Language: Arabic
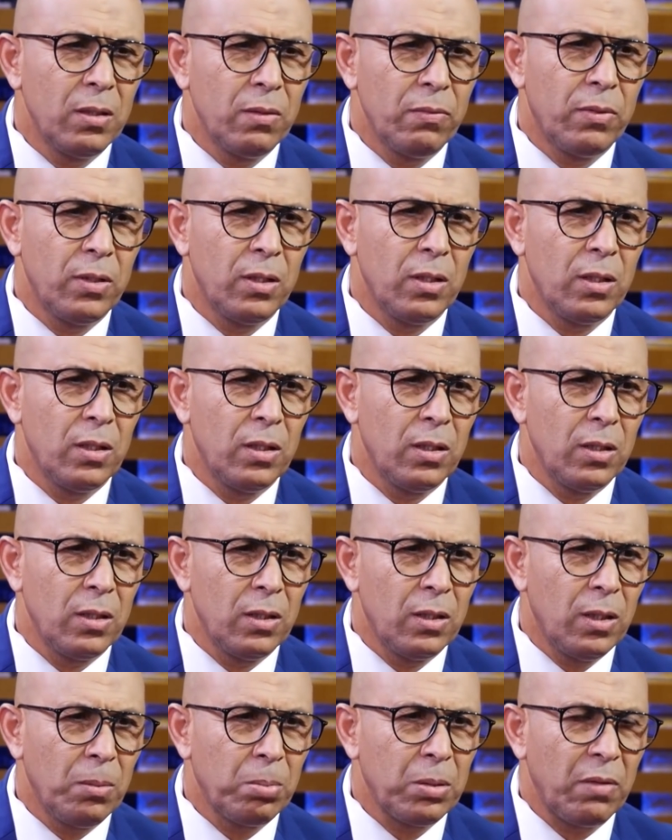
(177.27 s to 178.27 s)

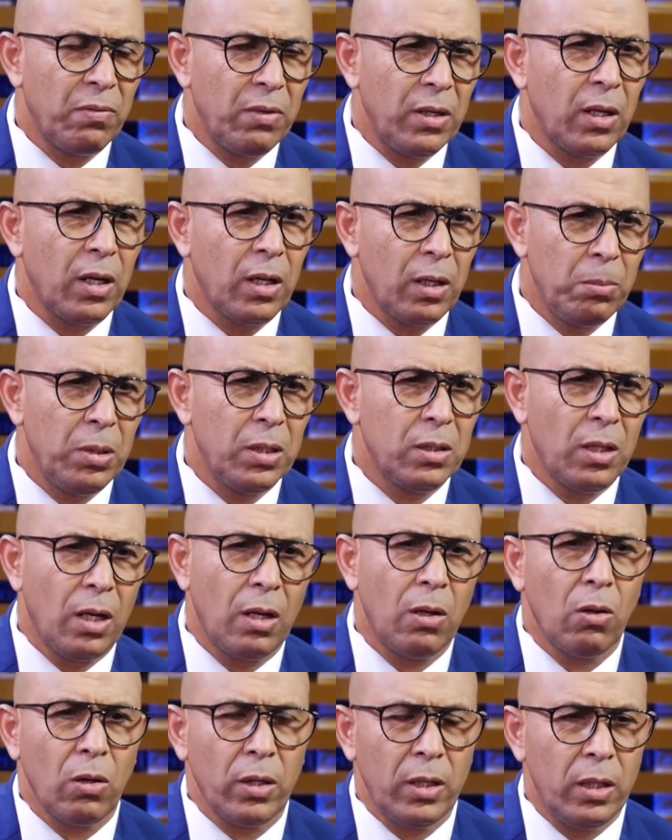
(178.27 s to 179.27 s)
فابطال العراقي بعد
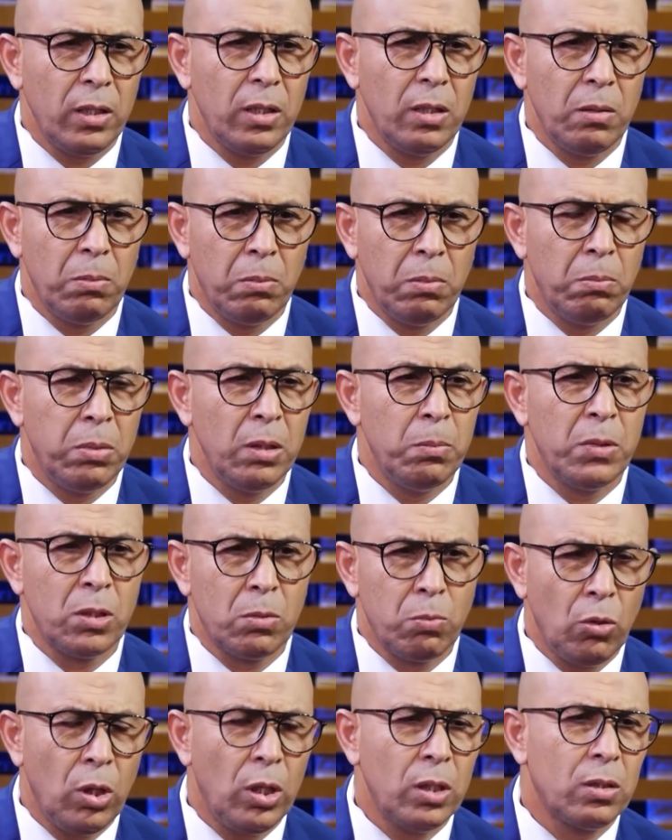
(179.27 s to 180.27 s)
تالق يعني
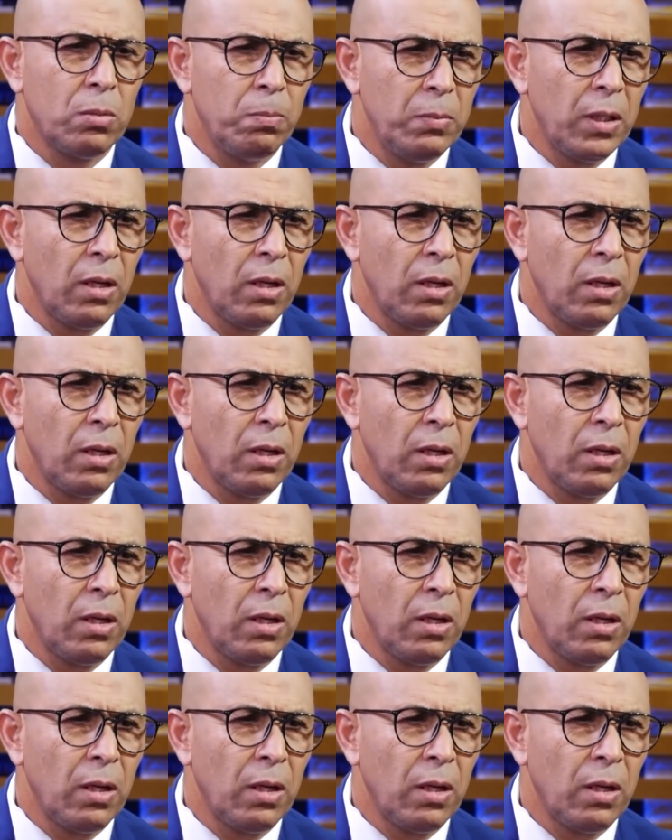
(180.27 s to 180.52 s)
بمجموعه من